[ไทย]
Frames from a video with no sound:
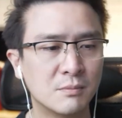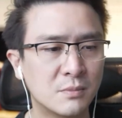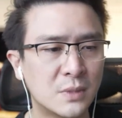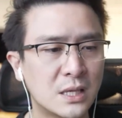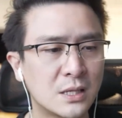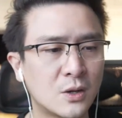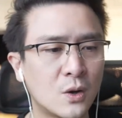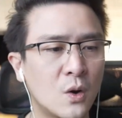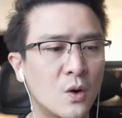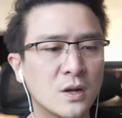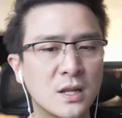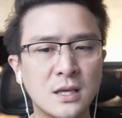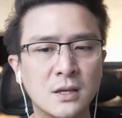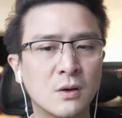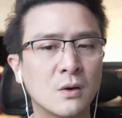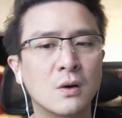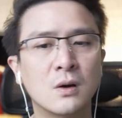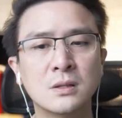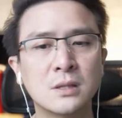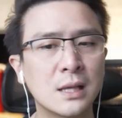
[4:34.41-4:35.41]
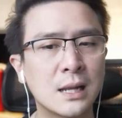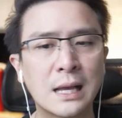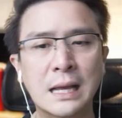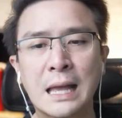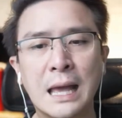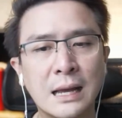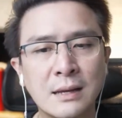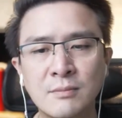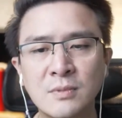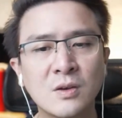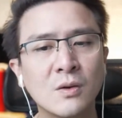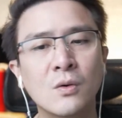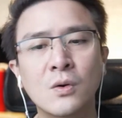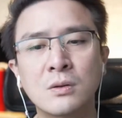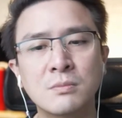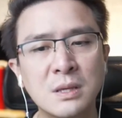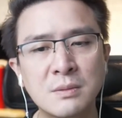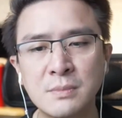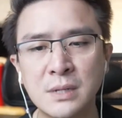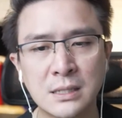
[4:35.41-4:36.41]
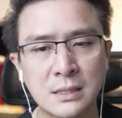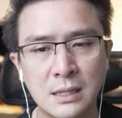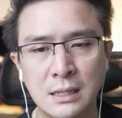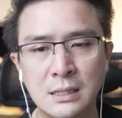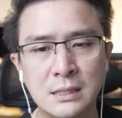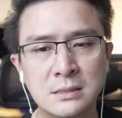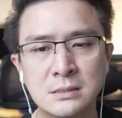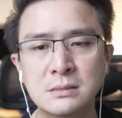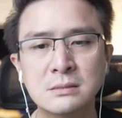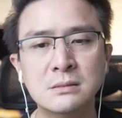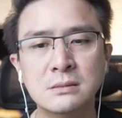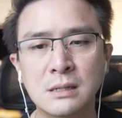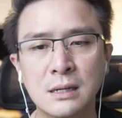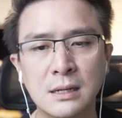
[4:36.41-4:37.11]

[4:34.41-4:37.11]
ในกอในขอแต่ละครั้งมันโอนไม่เหมือนกันเลยชื่อ